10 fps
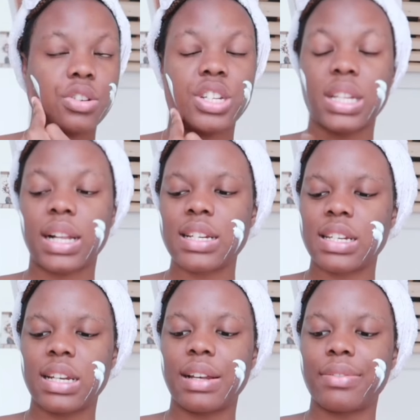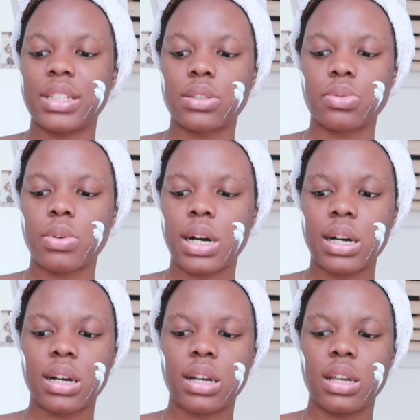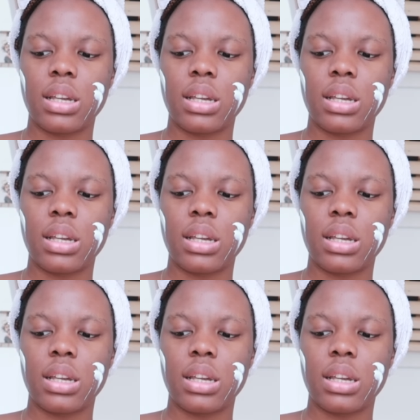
En général, je les lave les soirs,